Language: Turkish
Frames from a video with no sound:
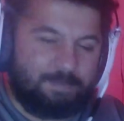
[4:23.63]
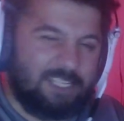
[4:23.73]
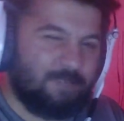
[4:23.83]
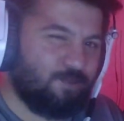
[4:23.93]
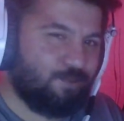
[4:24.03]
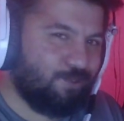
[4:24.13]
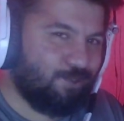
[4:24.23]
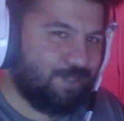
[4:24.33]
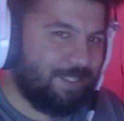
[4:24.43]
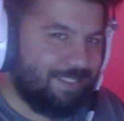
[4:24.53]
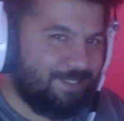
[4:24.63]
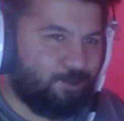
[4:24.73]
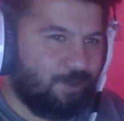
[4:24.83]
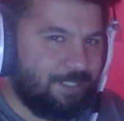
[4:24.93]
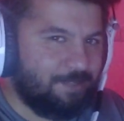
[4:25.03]
bu 3 tanesinin şu
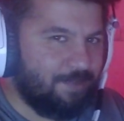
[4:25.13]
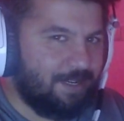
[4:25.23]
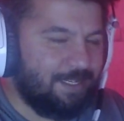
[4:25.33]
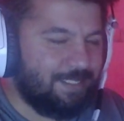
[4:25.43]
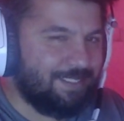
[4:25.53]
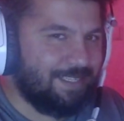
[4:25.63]
anki maliyeti ne?